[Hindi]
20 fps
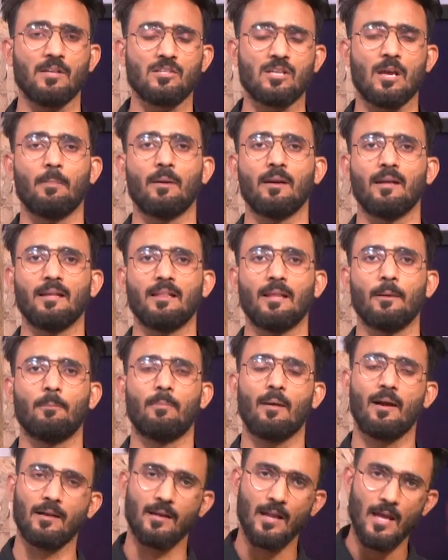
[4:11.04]
पीछे पड़ गए थे
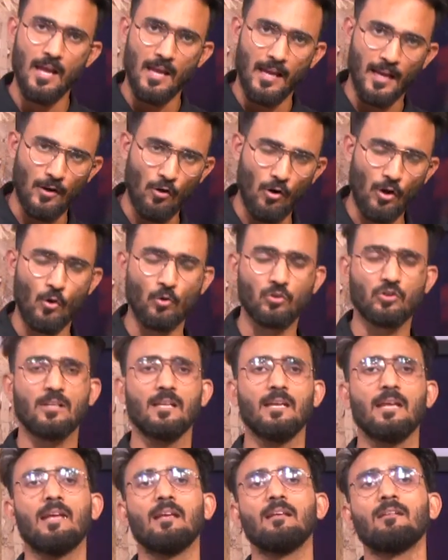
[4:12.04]
बट इन्होंने
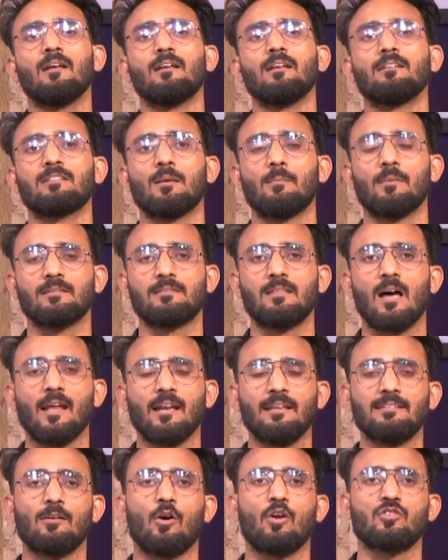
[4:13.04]
उतनी ही
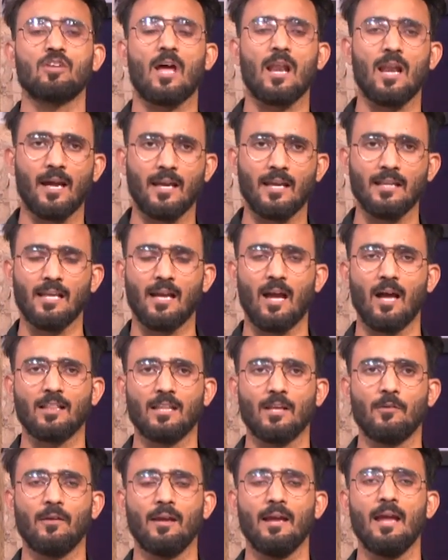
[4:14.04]
समझदारी से और चालाकी
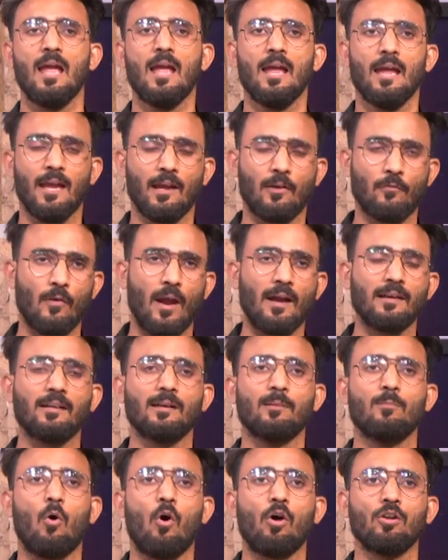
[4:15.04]
दिखाते हुए एक
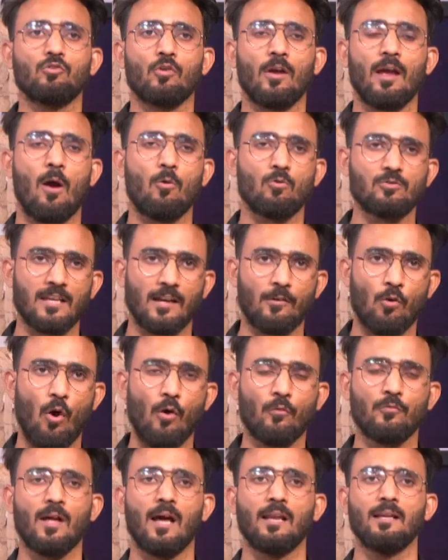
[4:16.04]
फ्लाइटेड बॉल जो है आउटसाइड
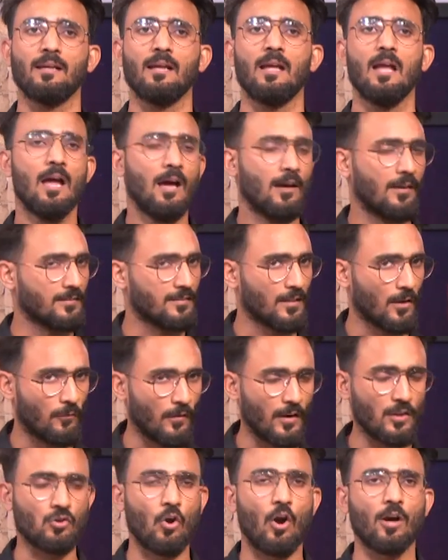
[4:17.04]
ऑफ डाली रसल
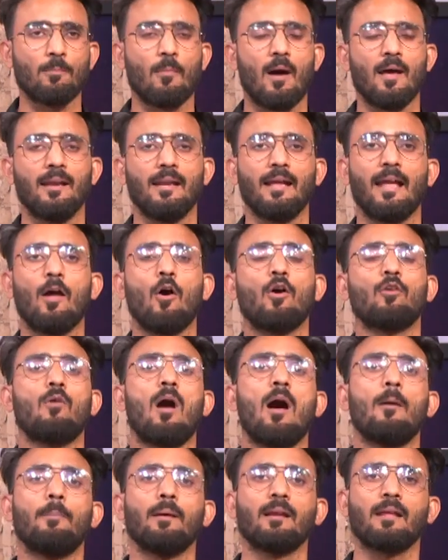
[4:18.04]
फिर शॉट मारने गए और
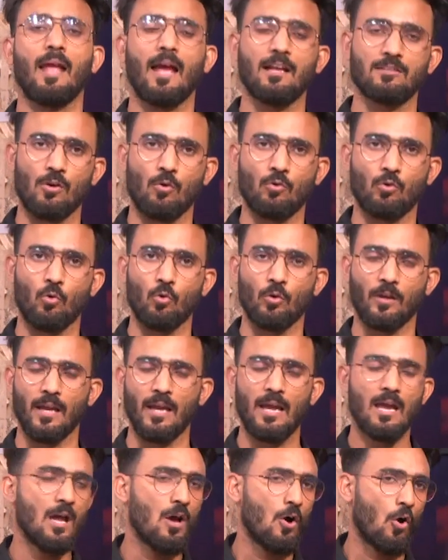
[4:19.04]
वहां पर कैच आउट हो
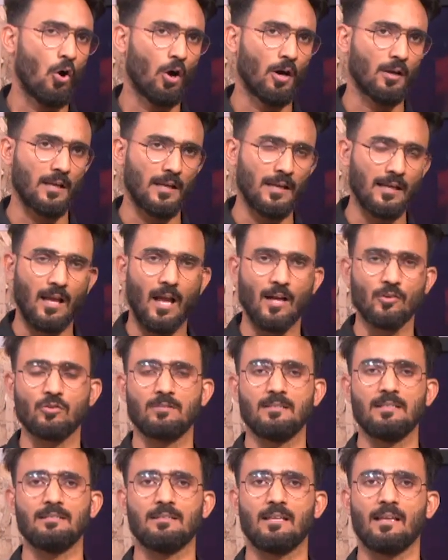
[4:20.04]
गए और इनका जो
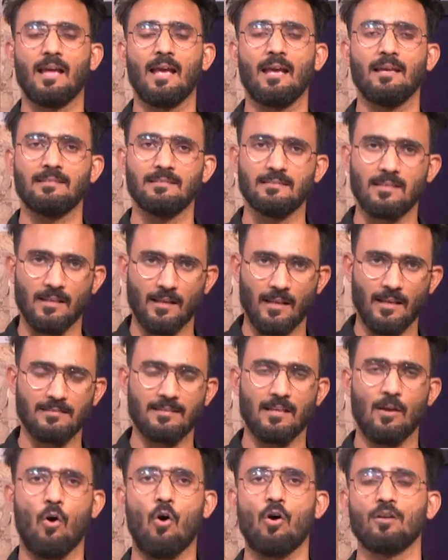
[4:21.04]
सीजन है इसी तरीके
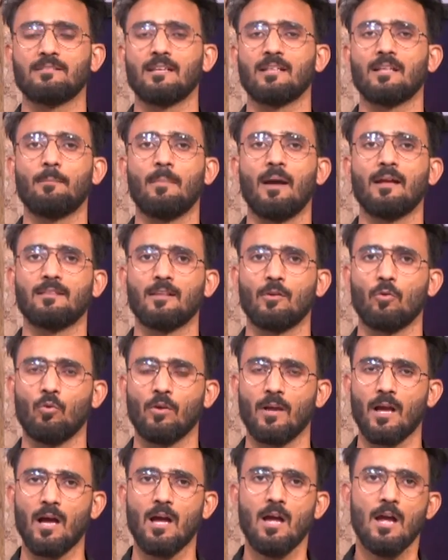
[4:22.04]
से और ज्यादा बेहतर हो
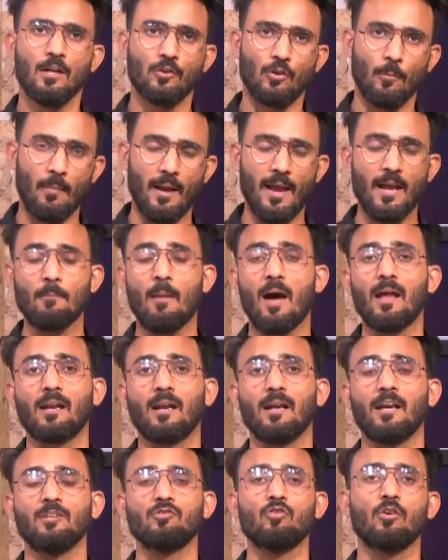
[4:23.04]
गया तो मैंग
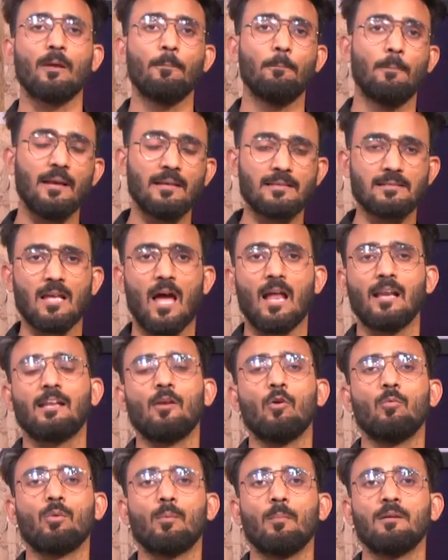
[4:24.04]
मार्कंडे जो कि बीस साल
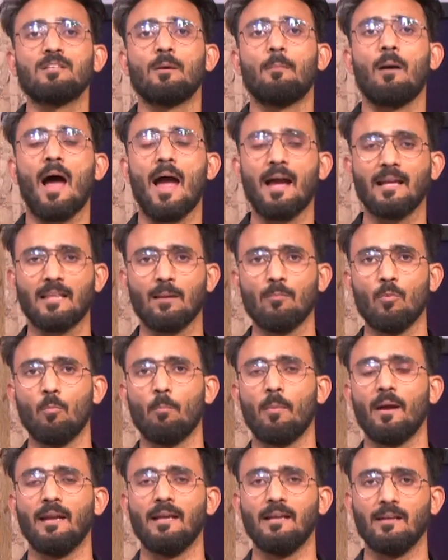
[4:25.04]
की उम्र में जब आए थे
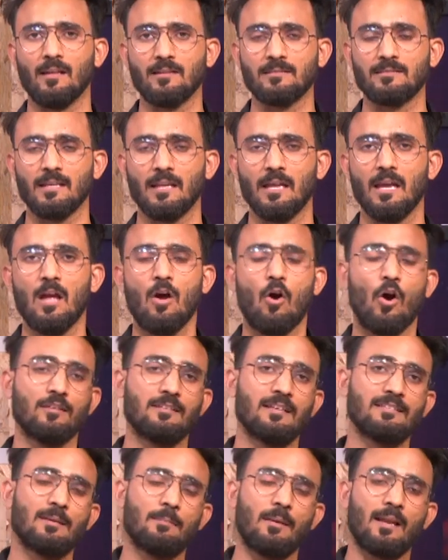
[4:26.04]
मुंबई इंडियंस से और
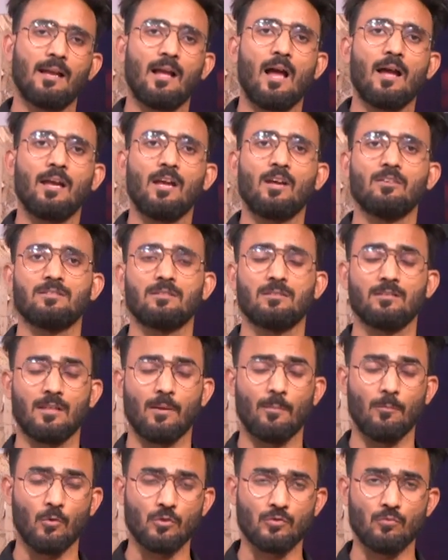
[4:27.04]
जैसे मैंने कहा कि
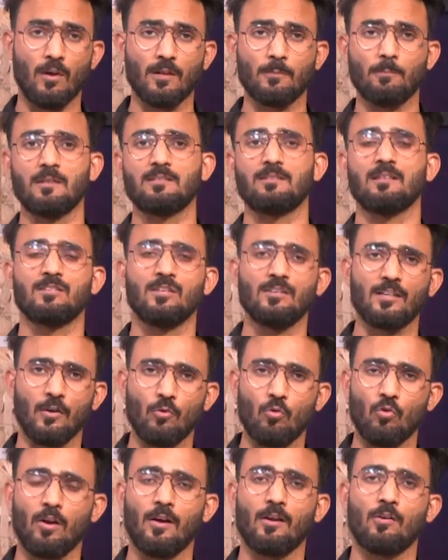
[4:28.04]
तब उस वक्त पर सचिन
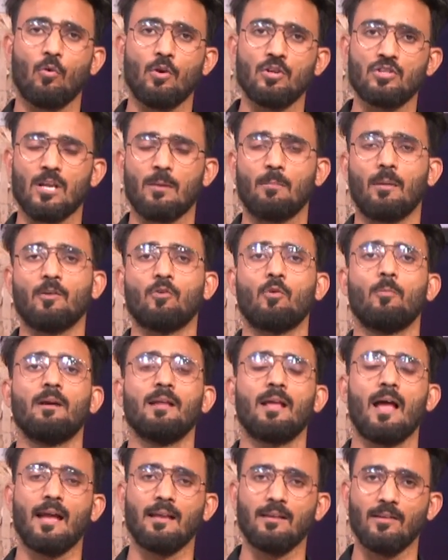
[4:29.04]
तेंदुलकर रोहित शर्मा इनको
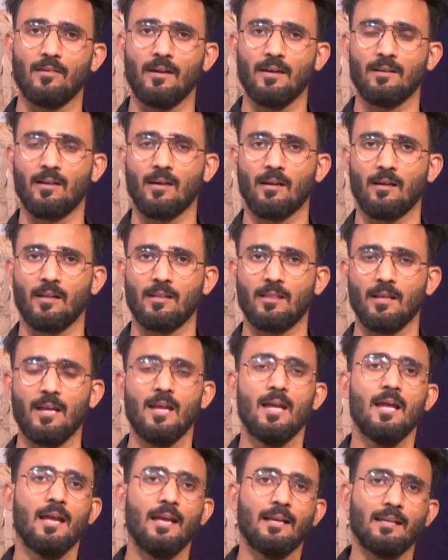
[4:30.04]
बड़ी हाईली रेट कर रहे थे
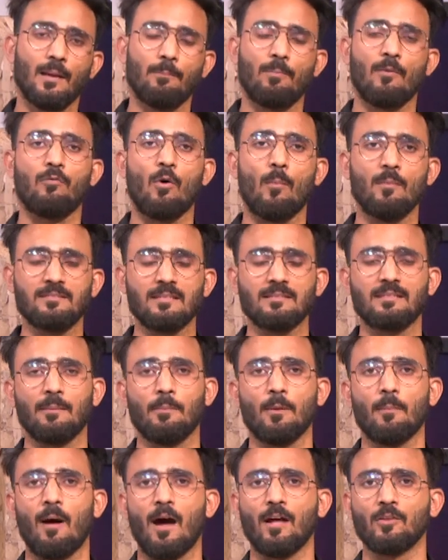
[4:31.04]
इनकी परफॉर्मेंसेस की
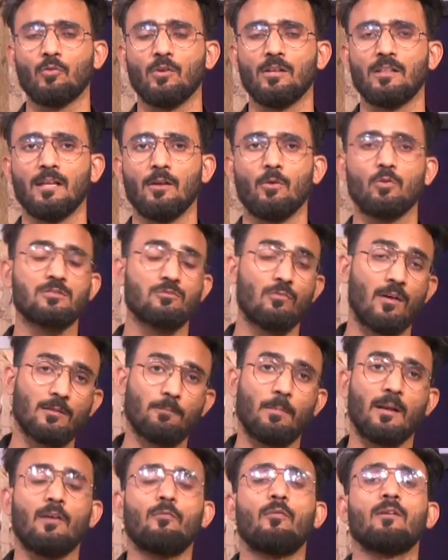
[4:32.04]
भी बात हुई थी उस वक्त
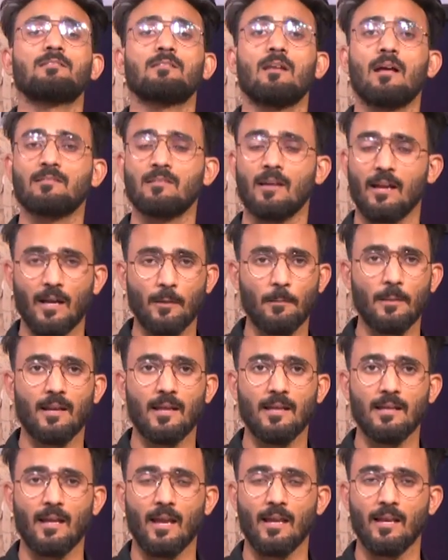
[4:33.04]
पर ये फर्स्ट क्लास क्रिकेट भी
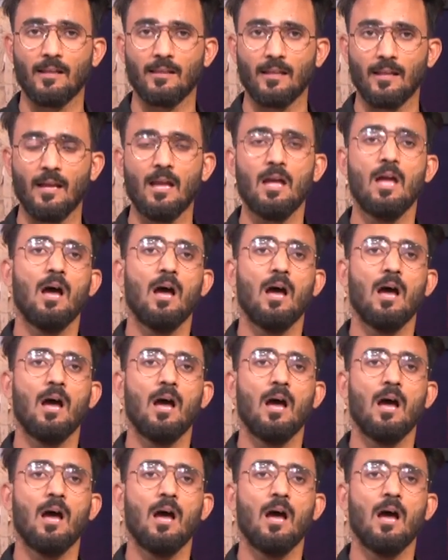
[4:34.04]
नहीं खेले थे